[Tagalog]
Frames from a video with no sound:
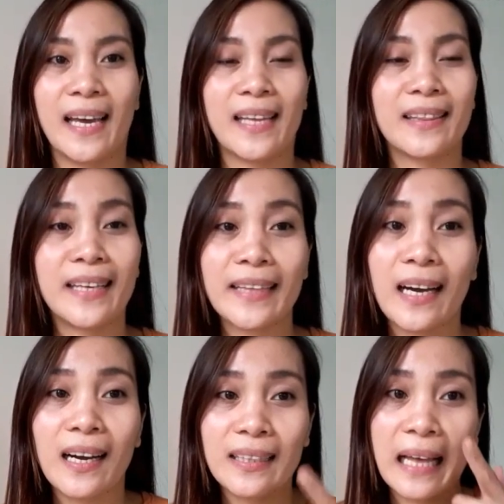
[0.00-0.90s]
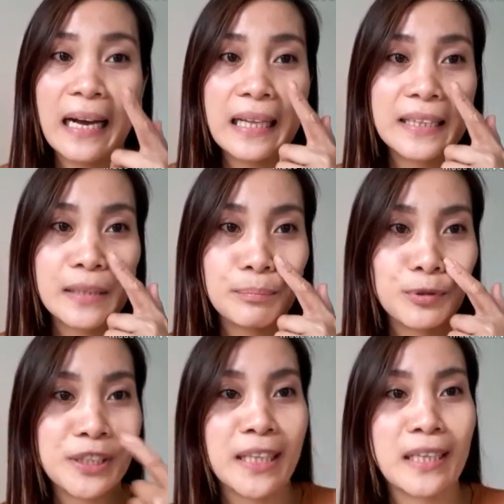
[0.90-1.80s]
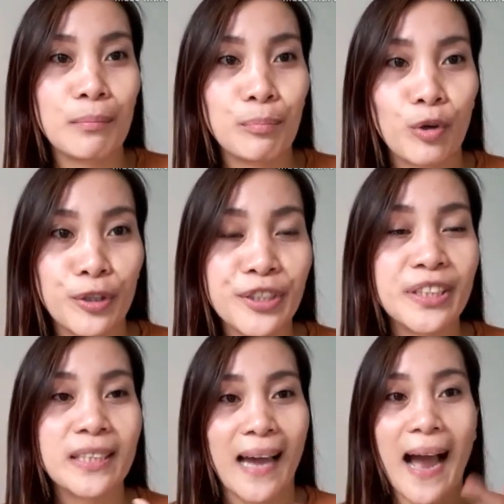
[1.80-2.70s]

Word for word: and then nakakatanggal din po siya ng pores,